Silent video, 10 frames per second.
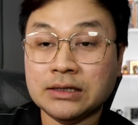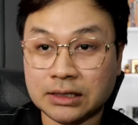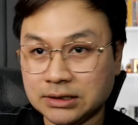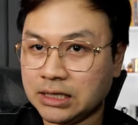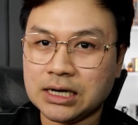คื
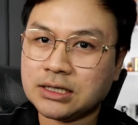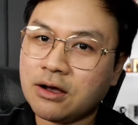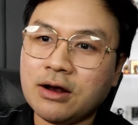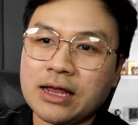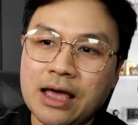อจริงๆเงิน
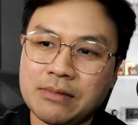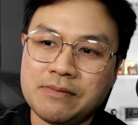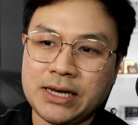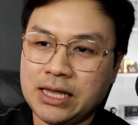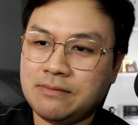ก้อนเนี้ยมัน
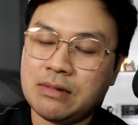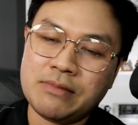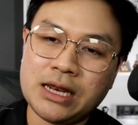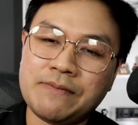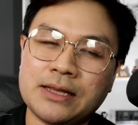ไม่ได้มัน
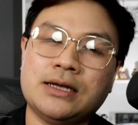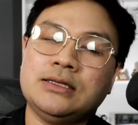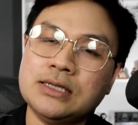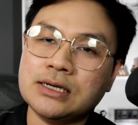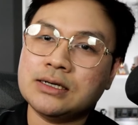ไม่ได้เป็นเงิน
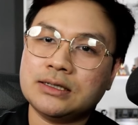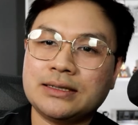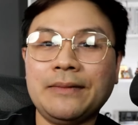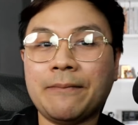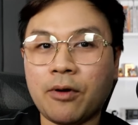เยอะ
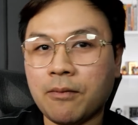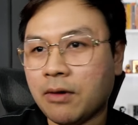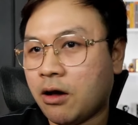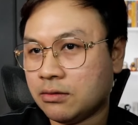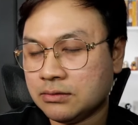สำหรับผม
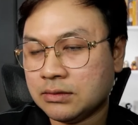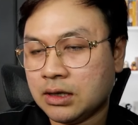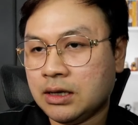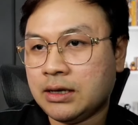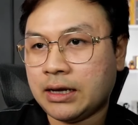หรอก
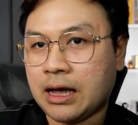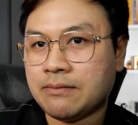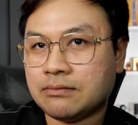นะครับ